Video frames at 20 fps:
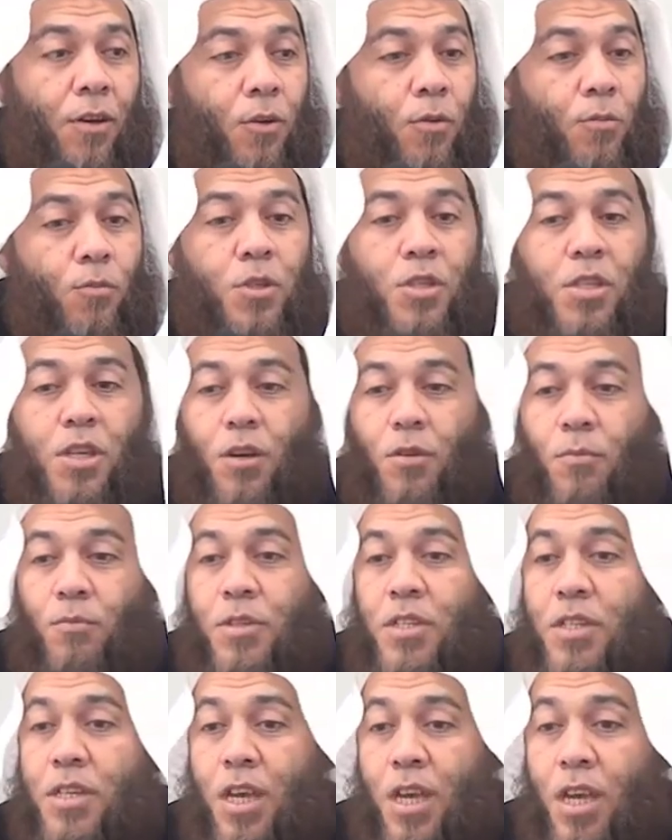هو
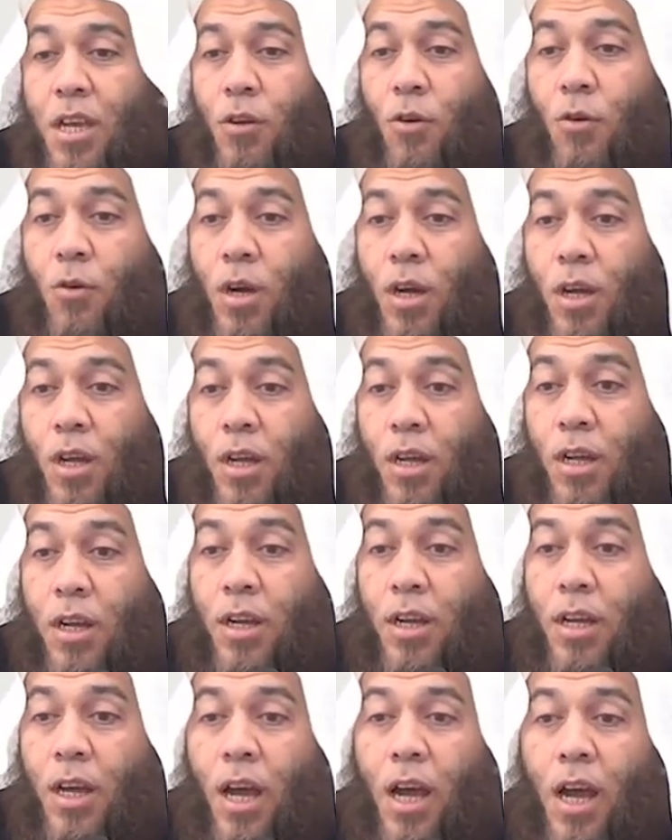مسكين هو
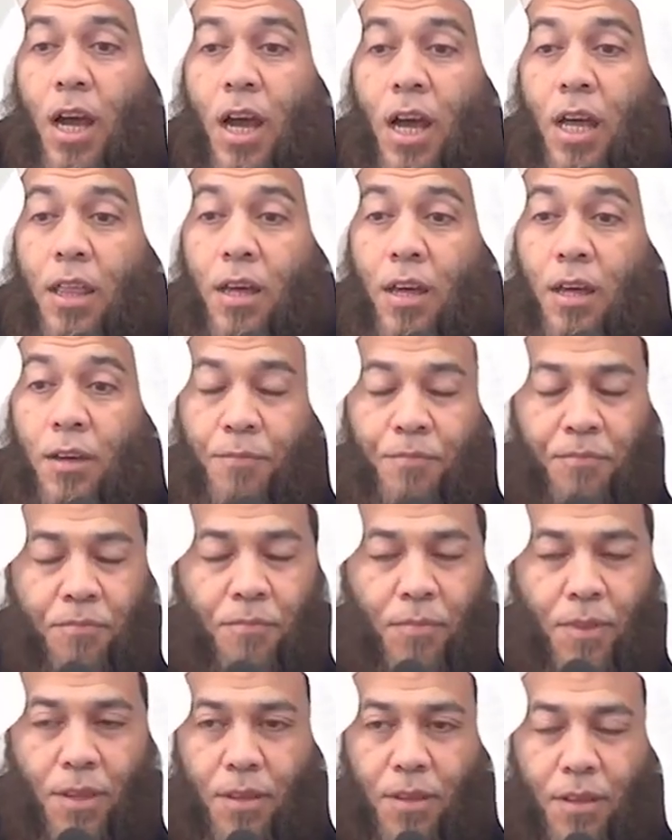لأن هذا
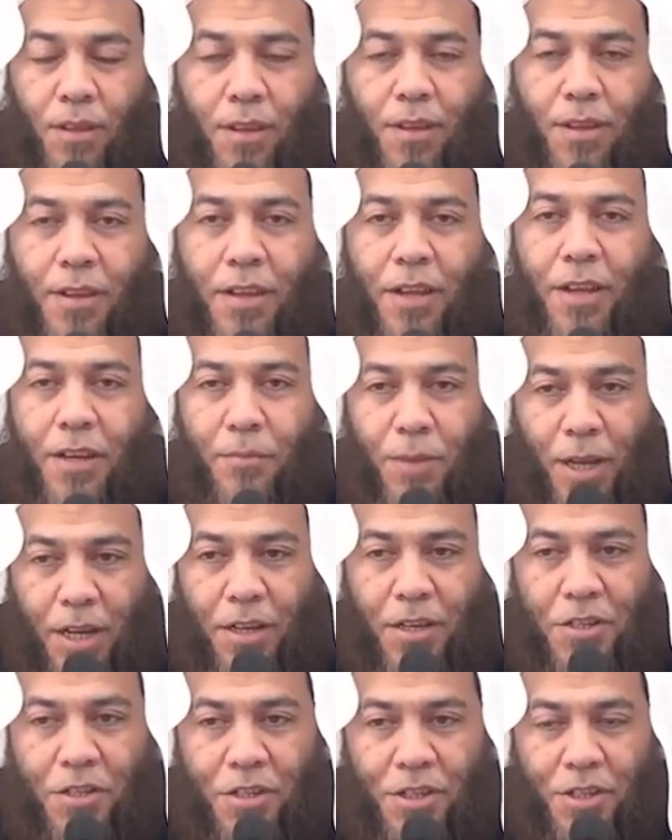يعني
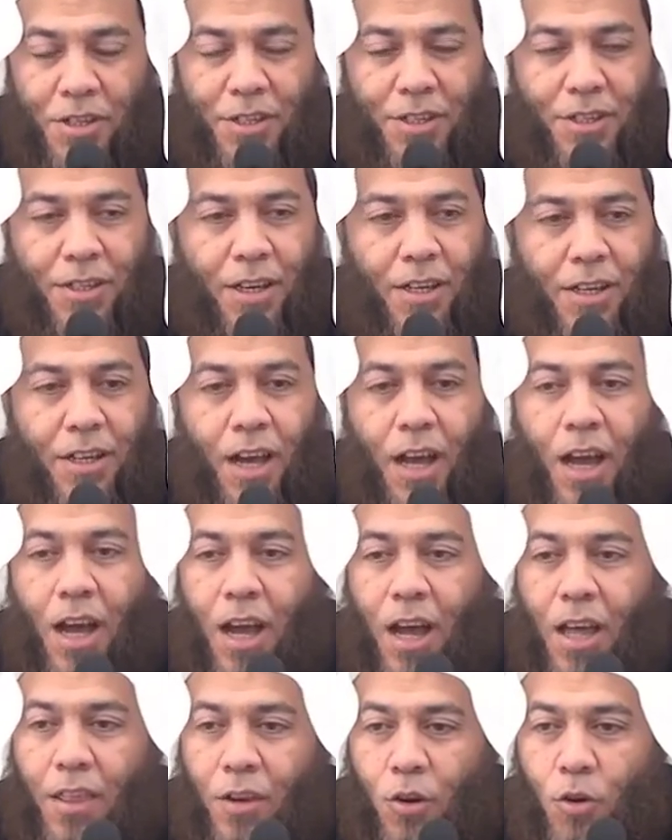معليش يعني
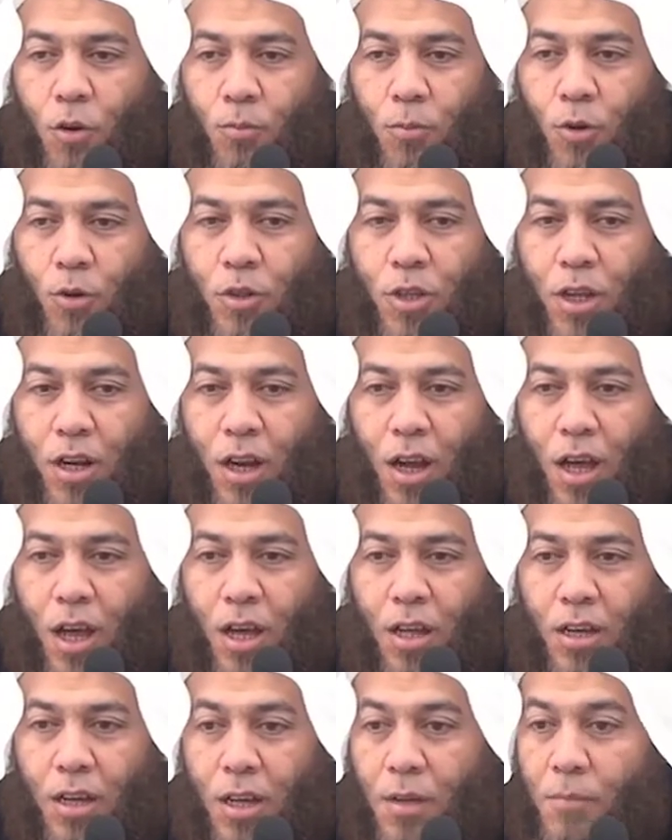هذا الكمبيوتر
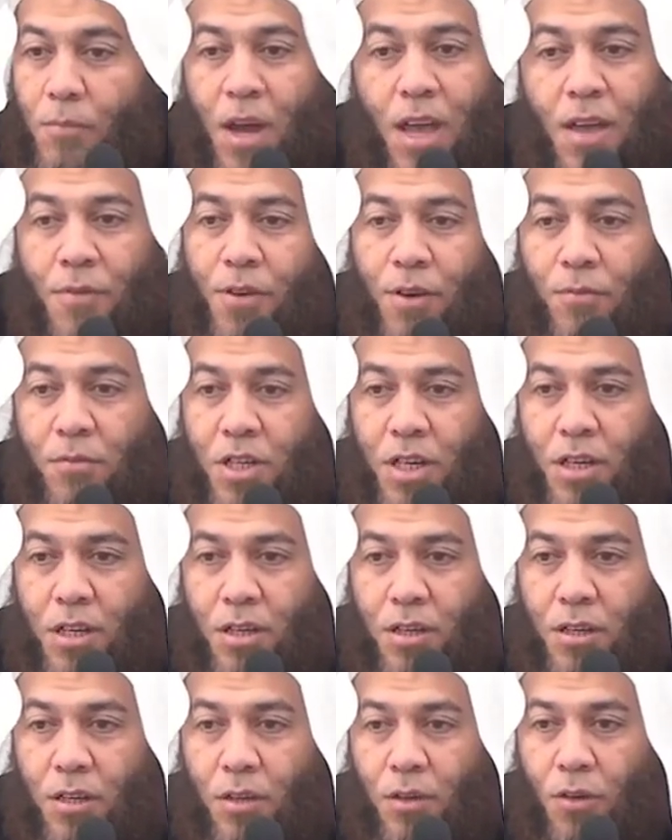الآن ما يفهم شيء
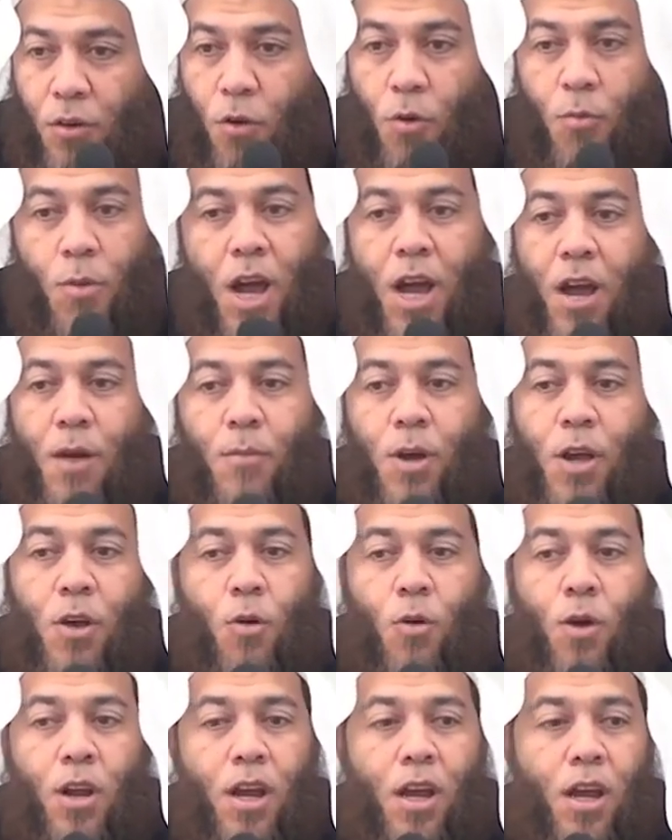هو ما ما
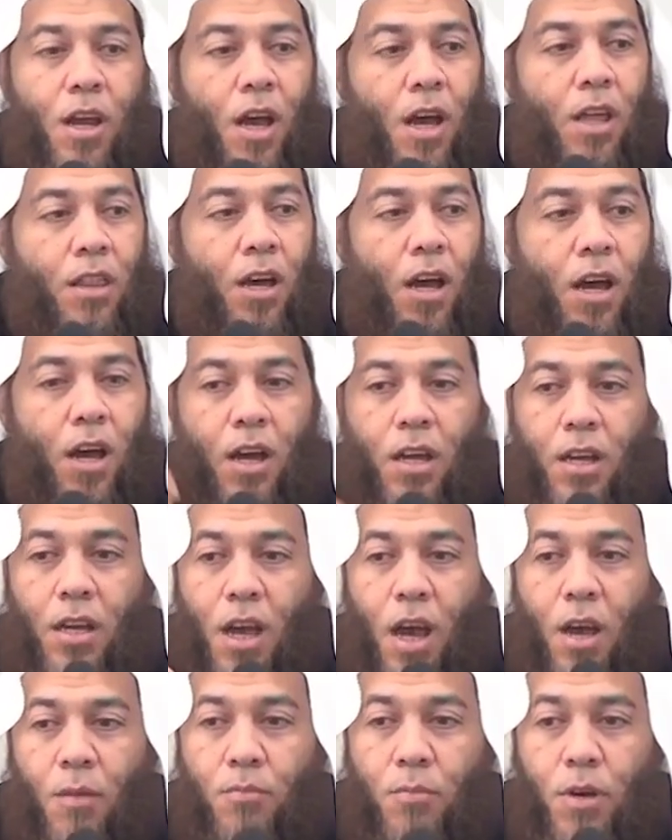يقول لك هذا اخ
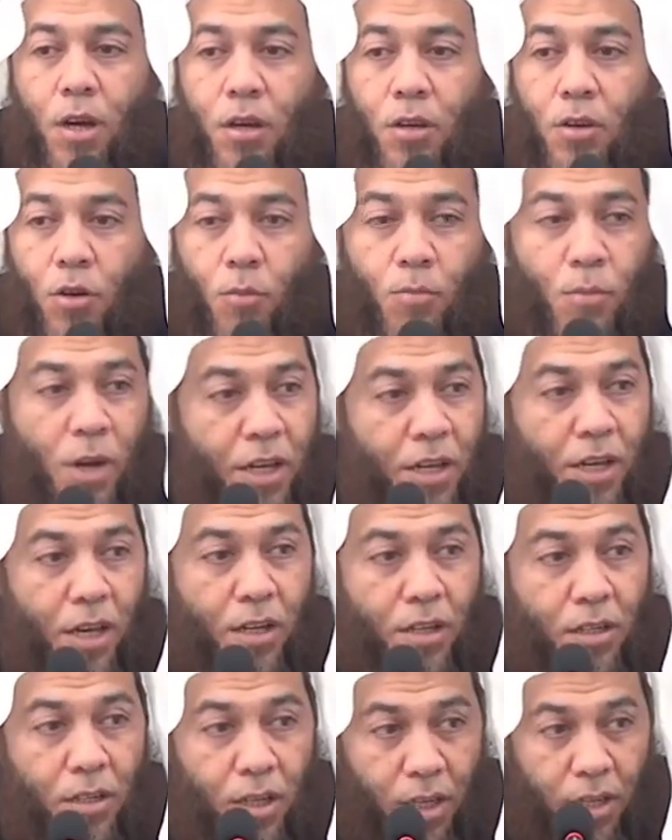لاب اخ لام
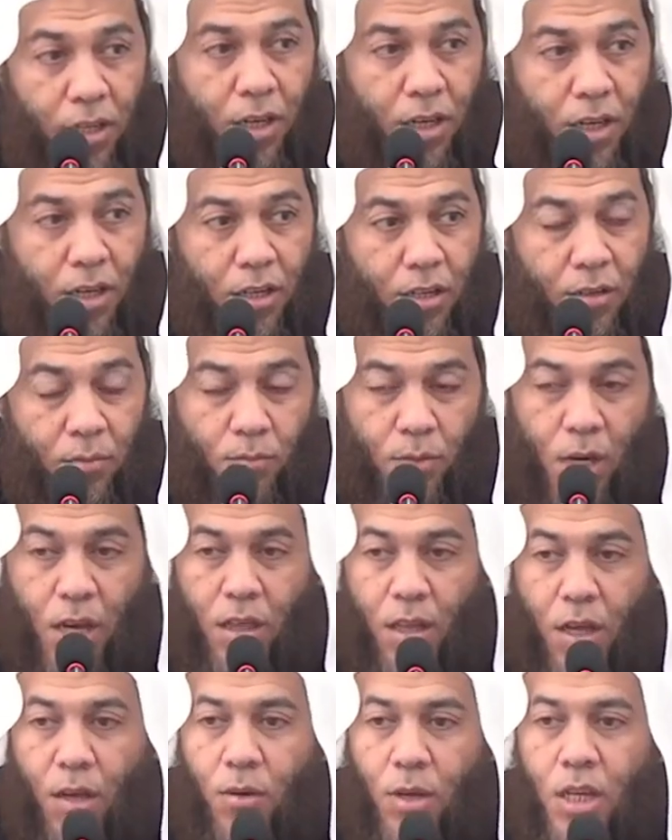احيانا احيانا
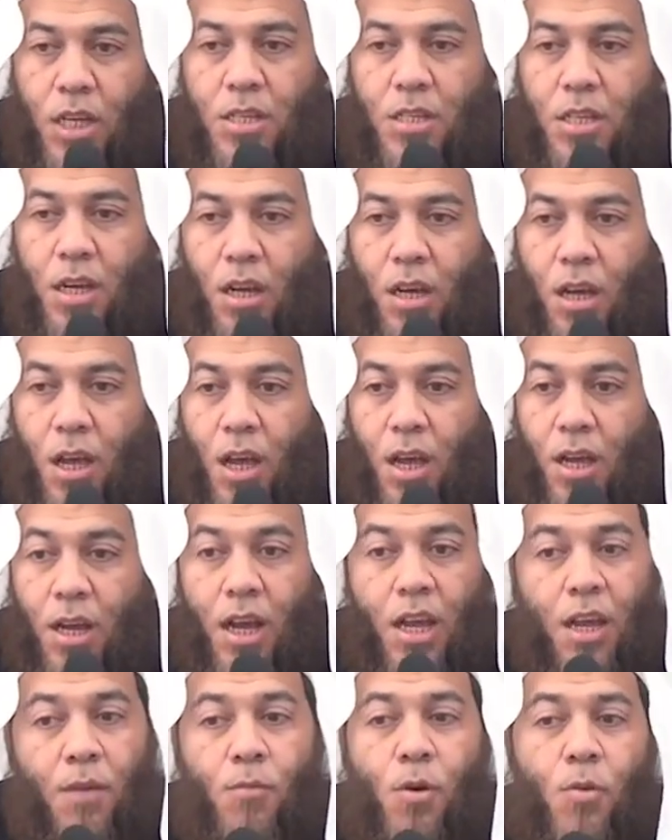بعض يسالك
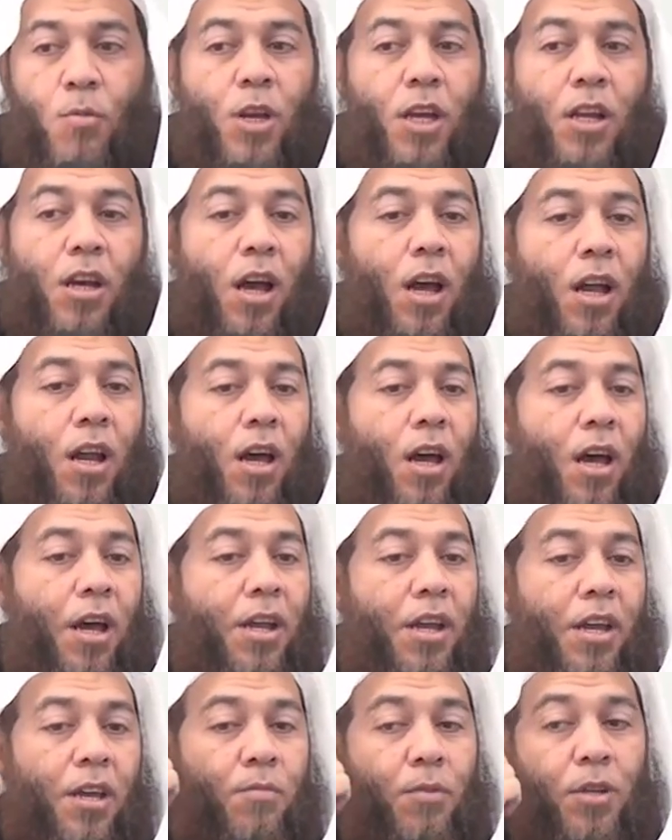لكن ممكن قال
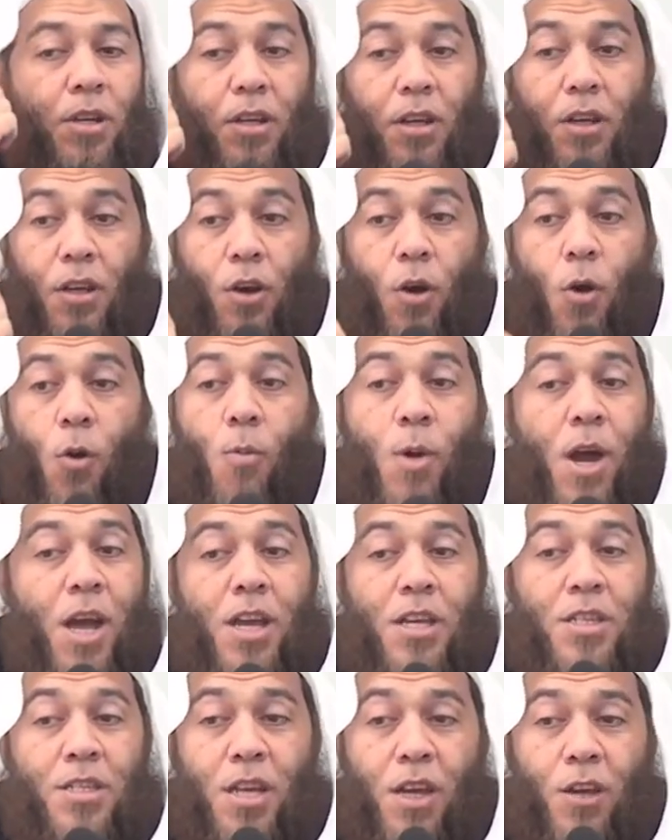انا ابن هو
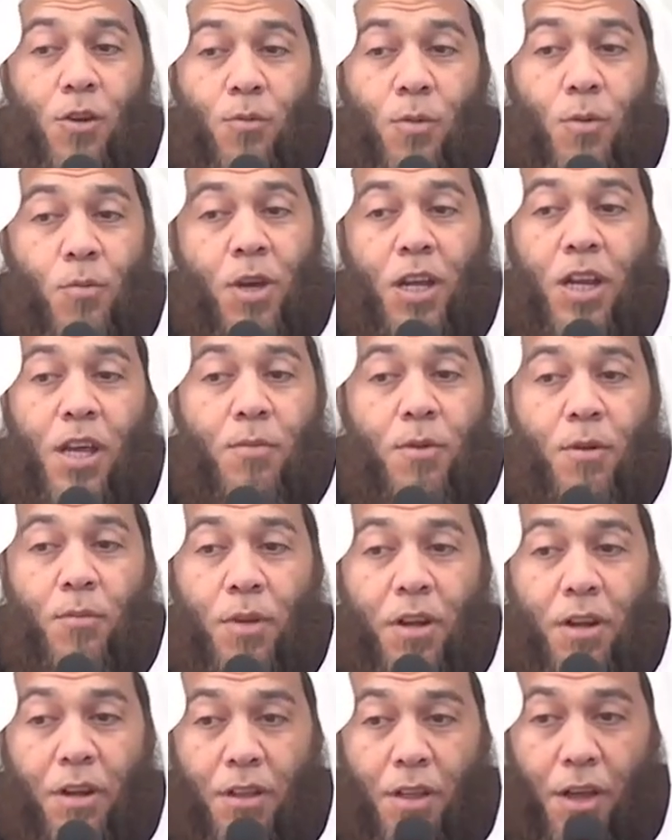ما يساله ممكن ابن
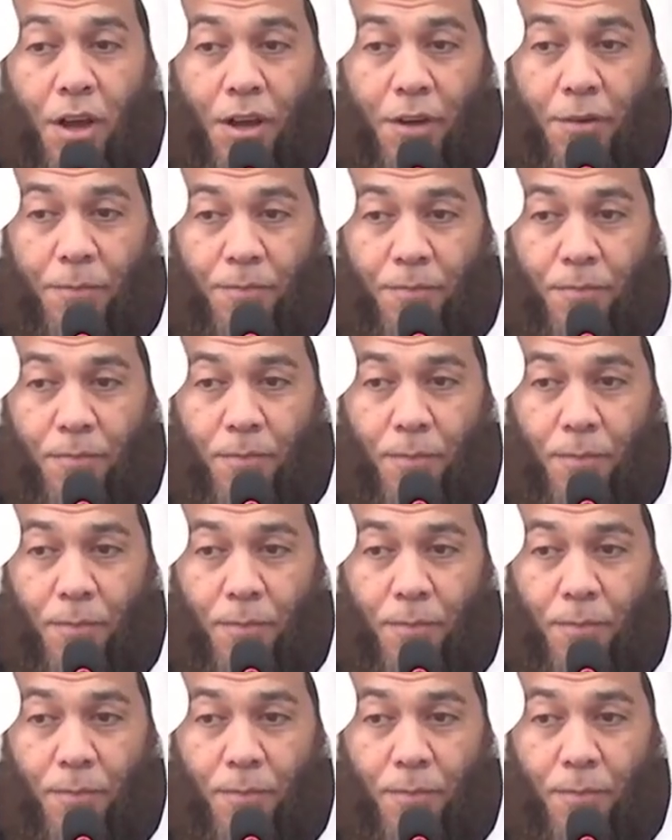من الرضاعه